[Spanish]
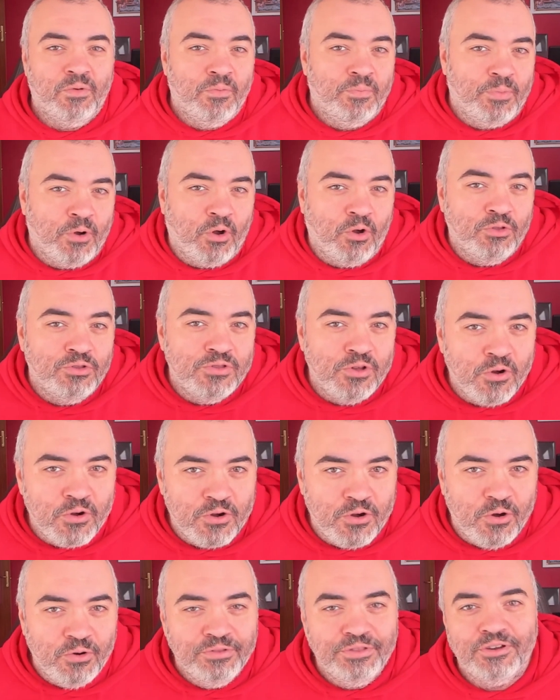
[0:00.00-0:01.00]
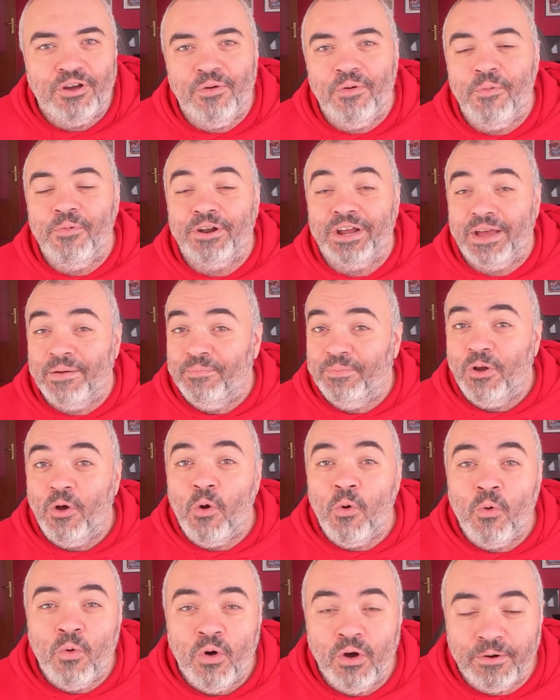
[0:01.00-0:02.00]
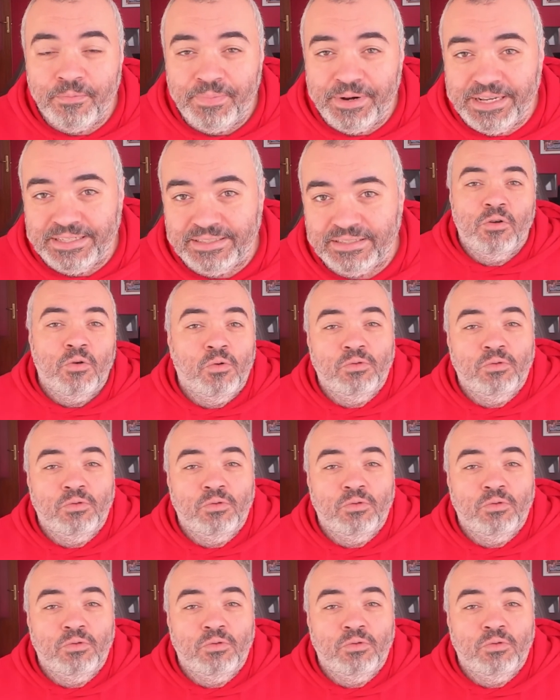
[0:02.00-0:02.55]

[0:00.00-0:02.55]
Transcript: un poco no code, como por ejemplo WordPress,